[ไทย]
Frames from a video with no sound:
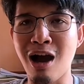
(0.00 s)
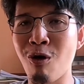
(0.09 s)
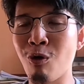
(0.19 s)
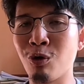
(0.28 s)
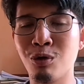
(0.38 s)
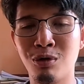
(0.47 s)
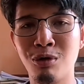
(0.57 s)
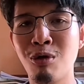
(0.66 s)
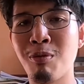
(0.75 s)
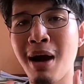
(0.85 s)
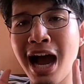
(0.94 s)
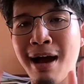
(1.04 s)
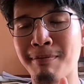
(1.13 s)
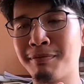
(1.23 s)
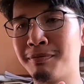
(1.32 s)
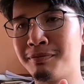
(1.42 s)
เอารูปภา
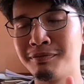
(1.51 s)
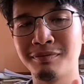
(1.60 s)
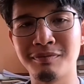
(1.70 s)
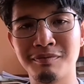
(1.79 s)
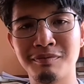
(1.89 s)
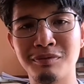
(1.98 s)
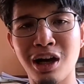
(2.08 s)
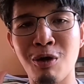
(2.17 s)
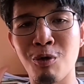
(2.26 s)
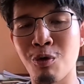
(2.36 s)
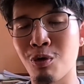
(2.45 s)
พเอา